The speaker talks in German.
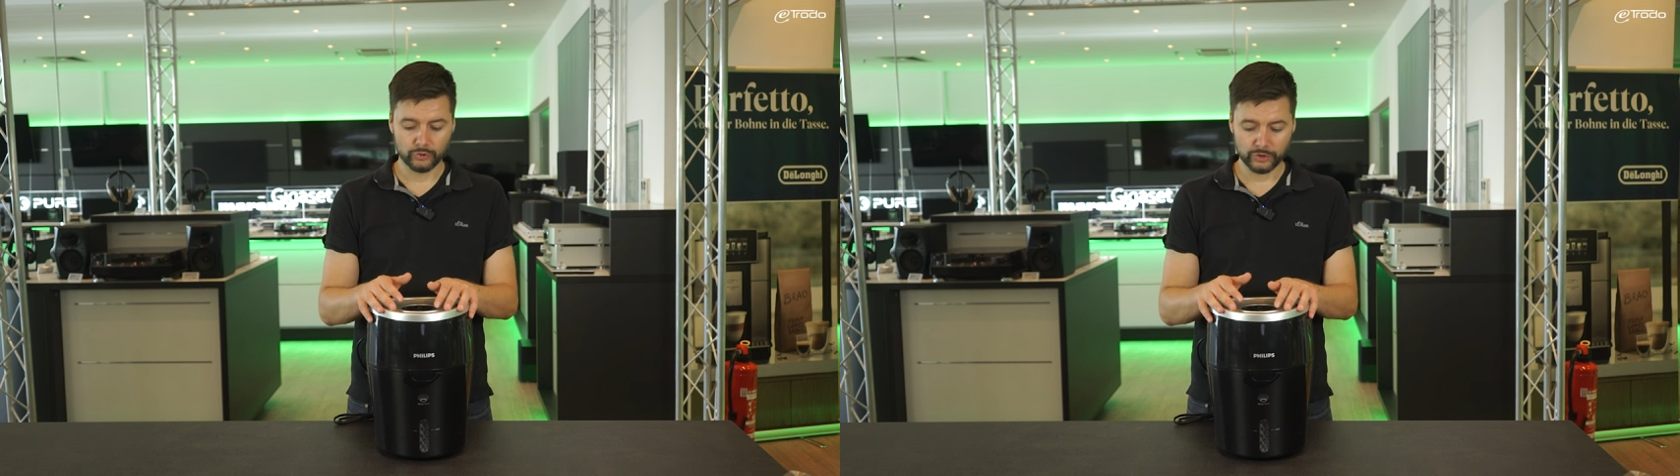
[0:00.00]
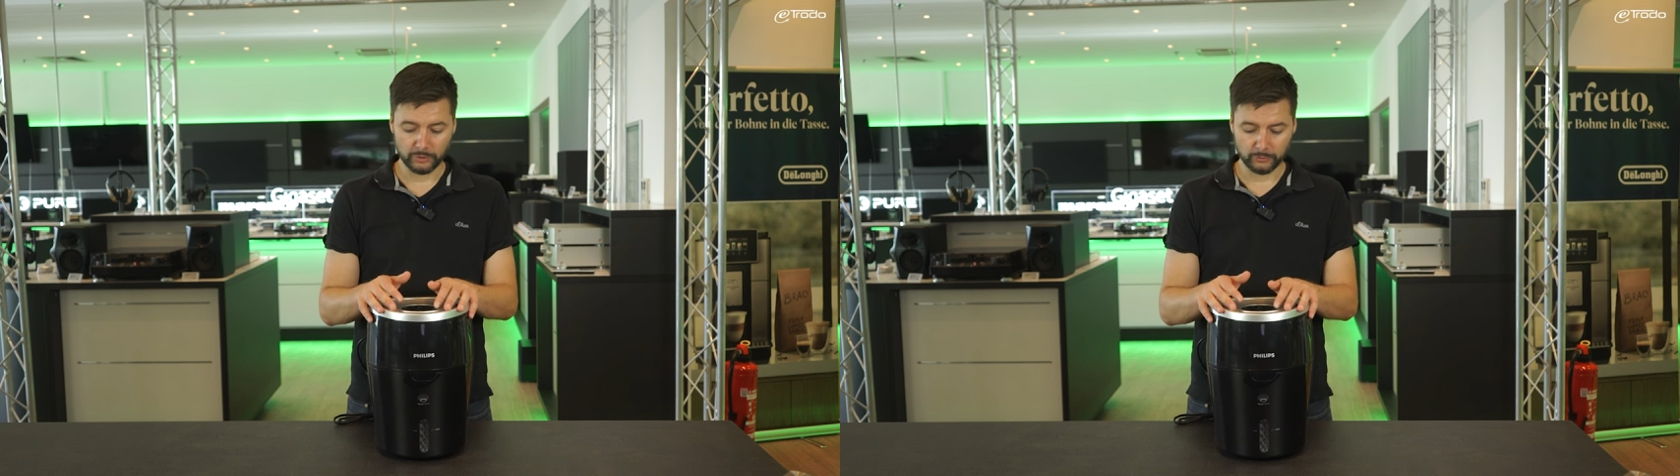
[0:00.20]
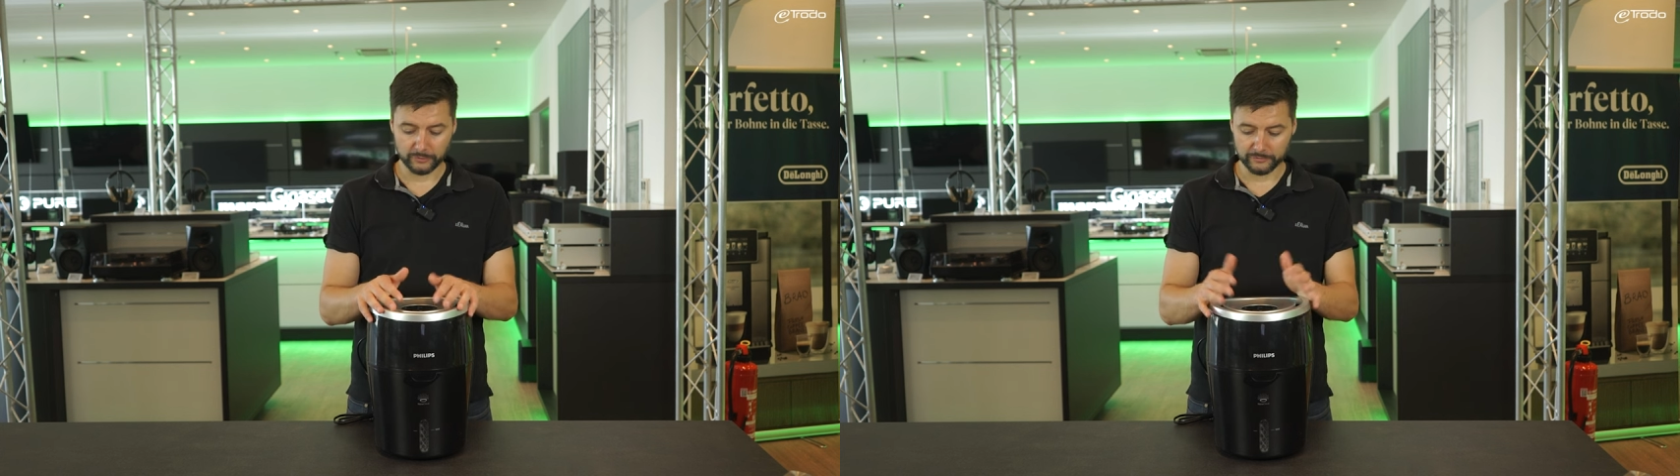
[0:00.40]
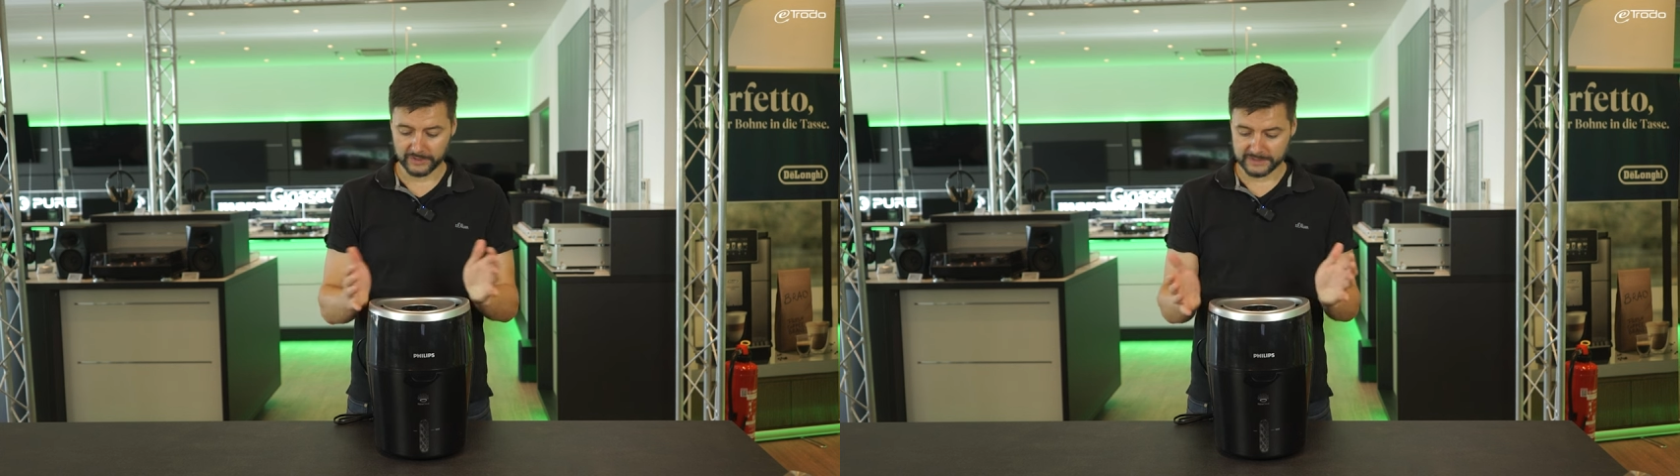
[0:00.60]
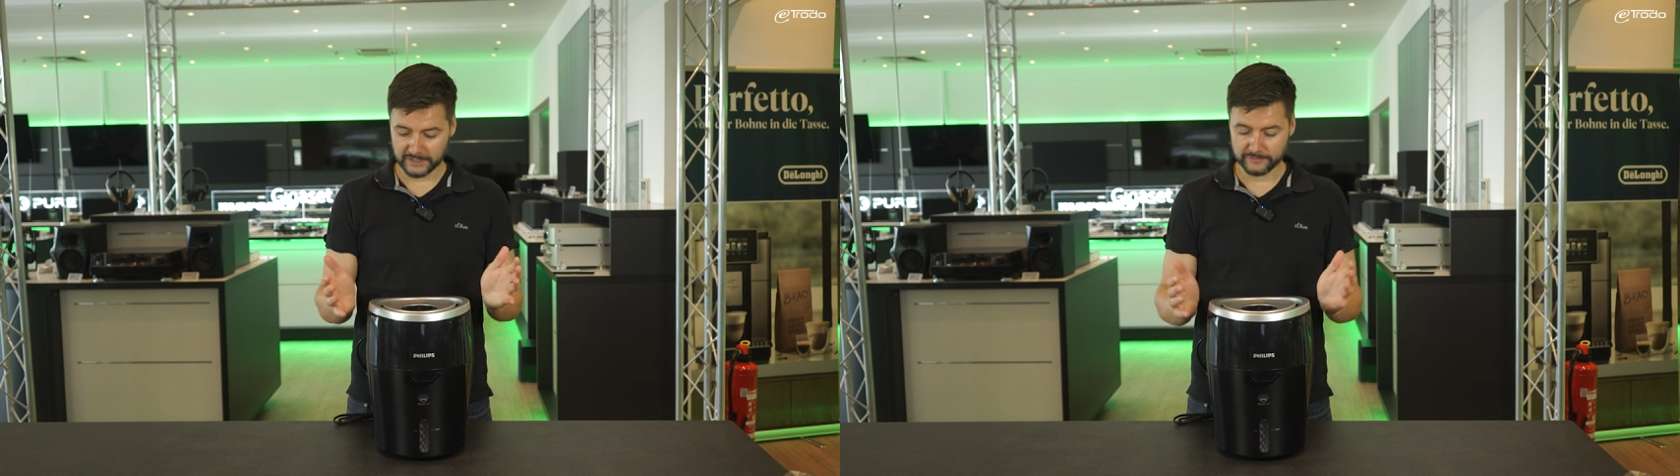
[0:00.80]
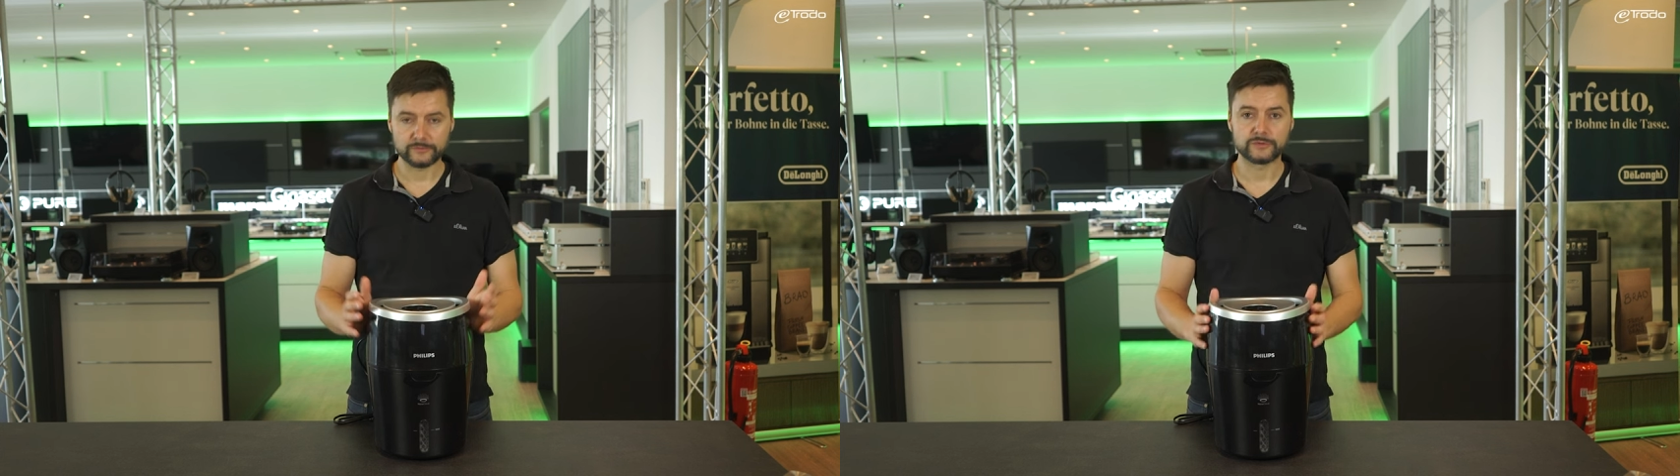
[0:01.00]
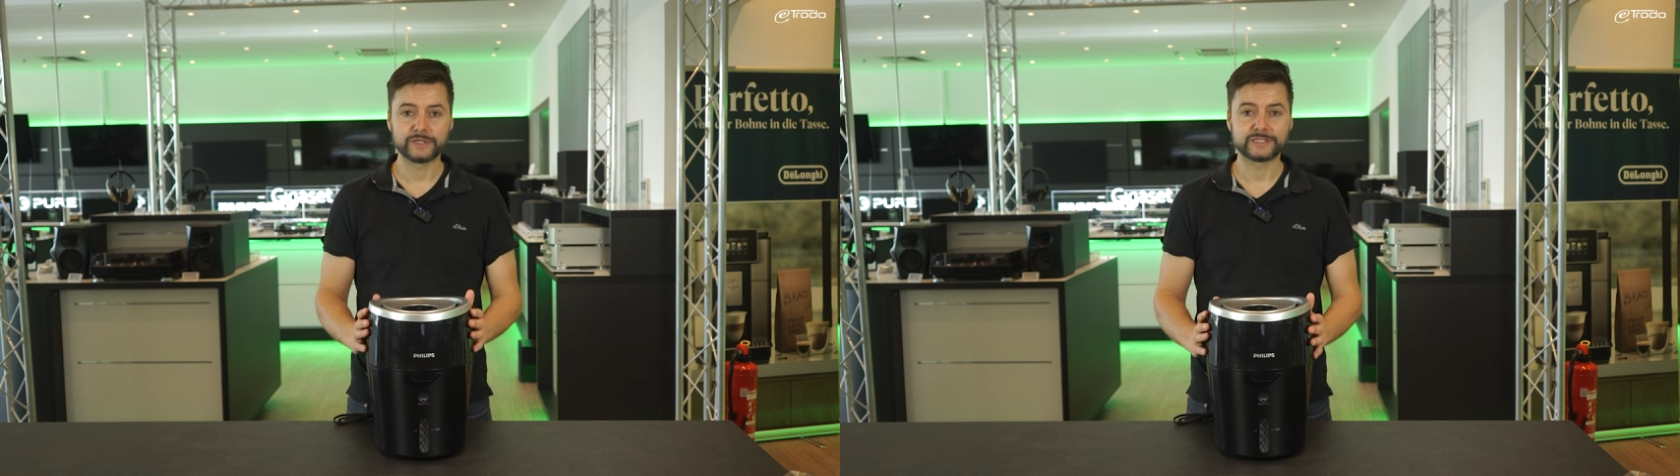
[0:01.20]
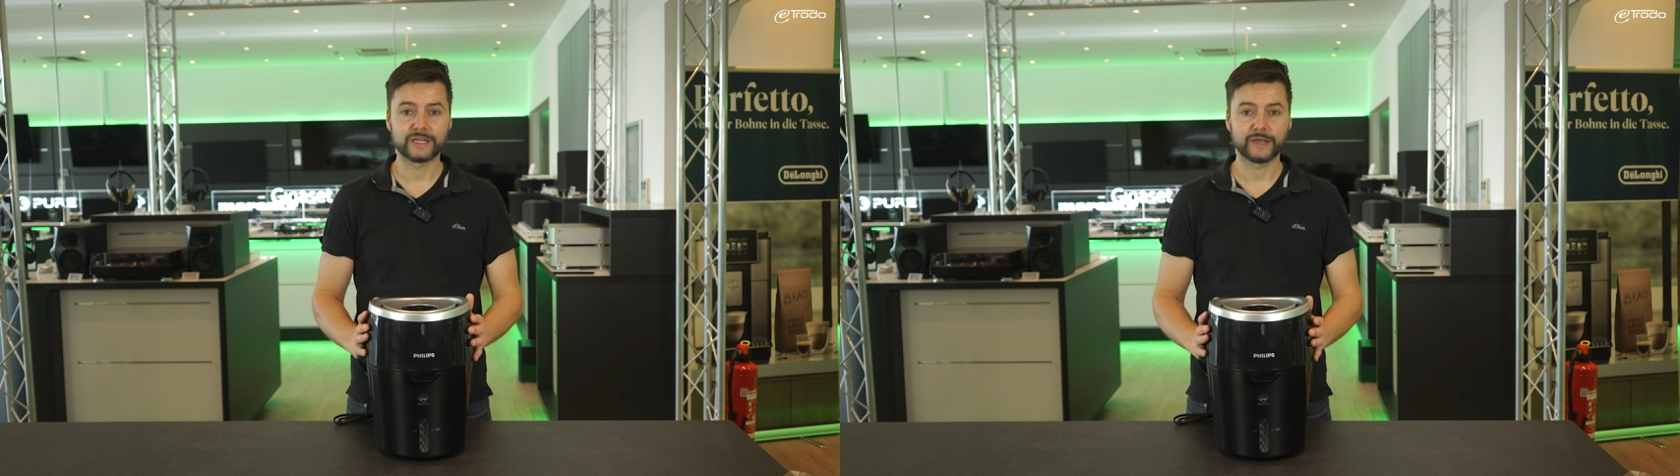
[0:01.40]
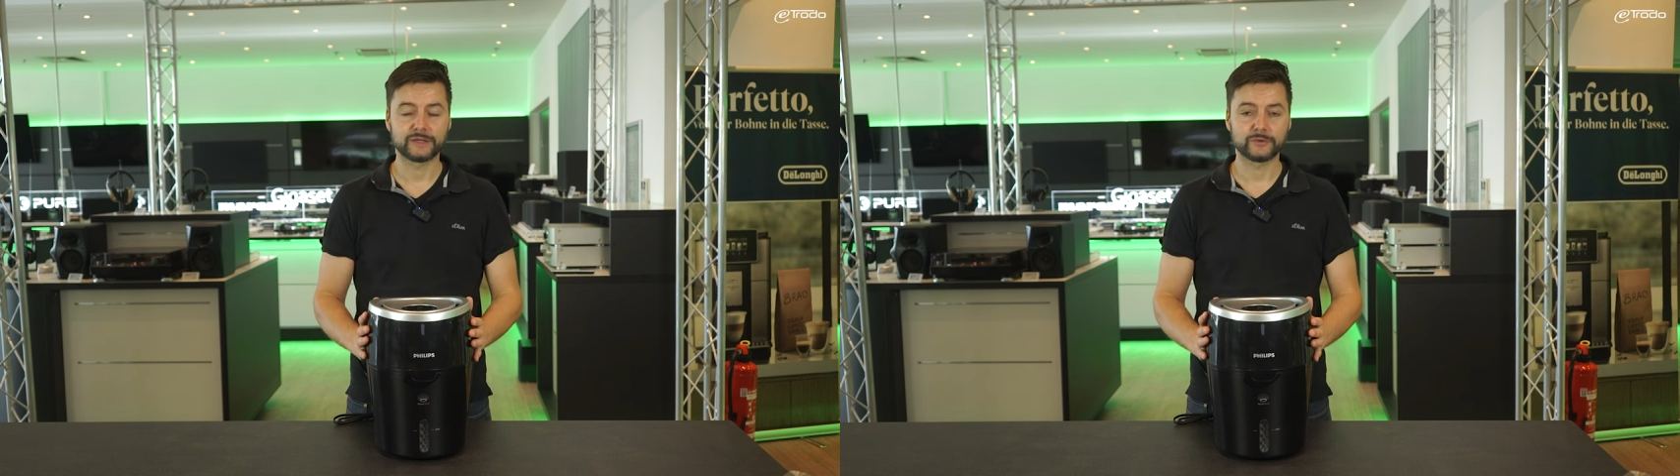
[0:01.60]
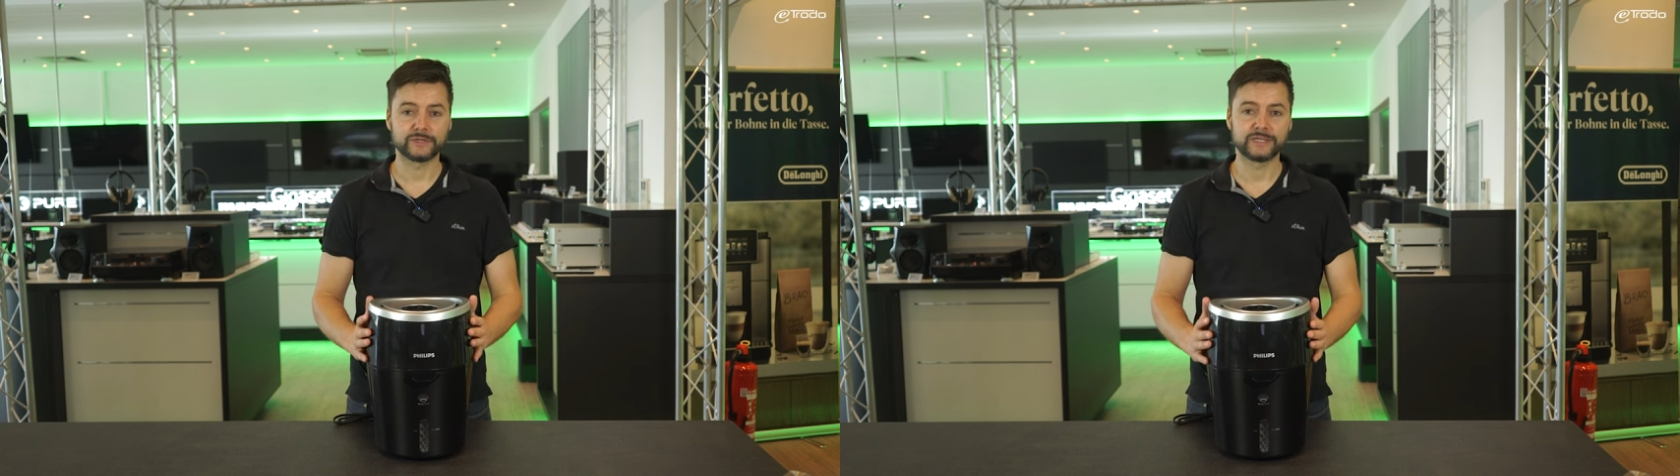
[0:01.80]
Ja, und wie das alles funktioniert, zeige
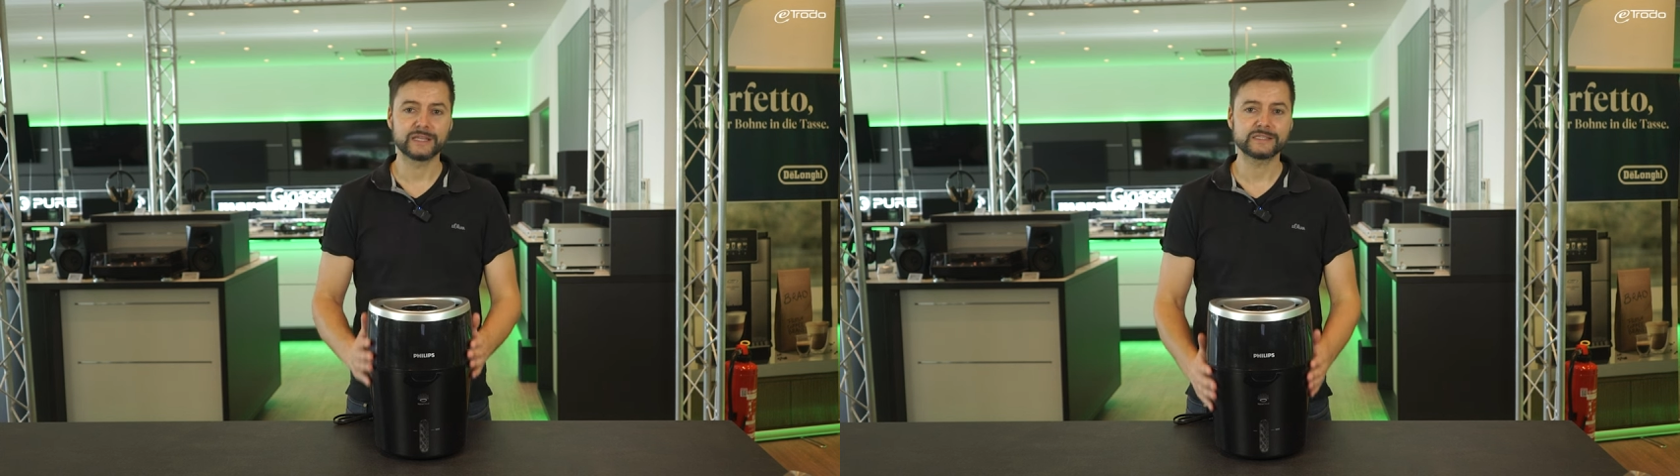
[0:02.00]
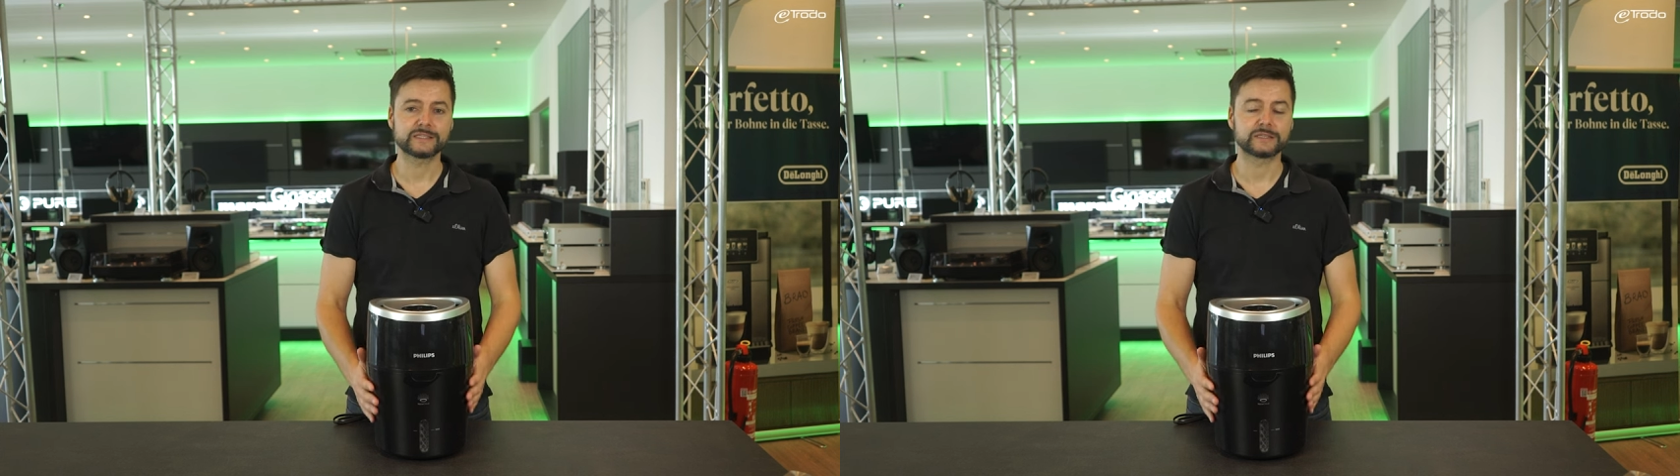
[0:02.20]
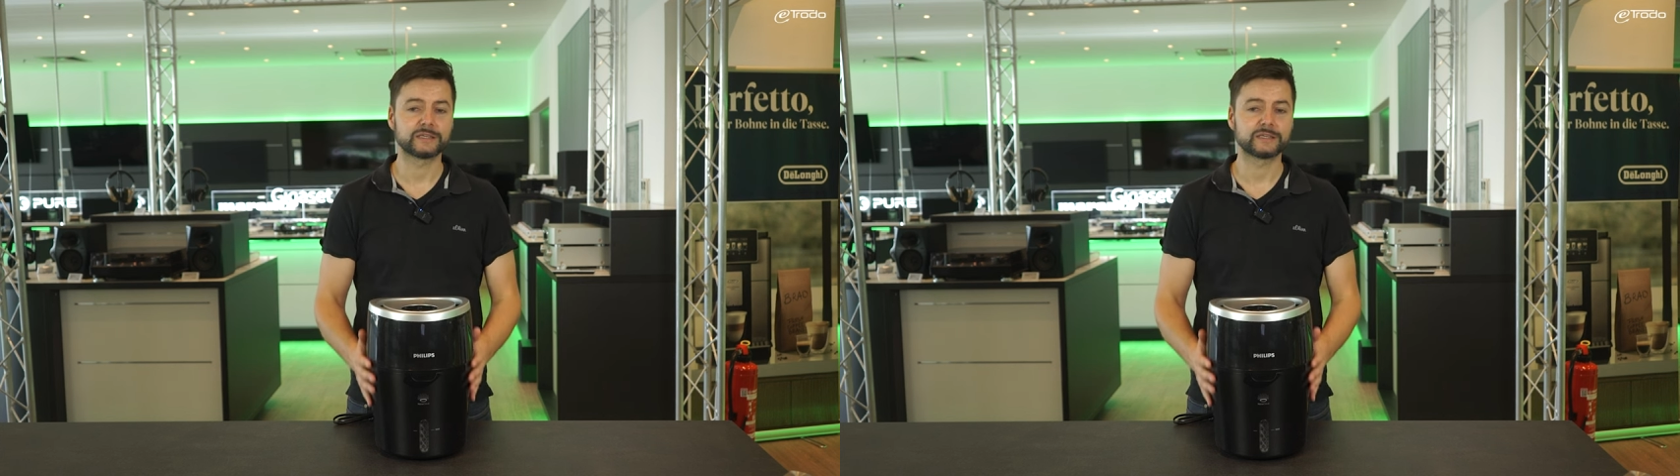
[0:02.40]
ich euch jetzt.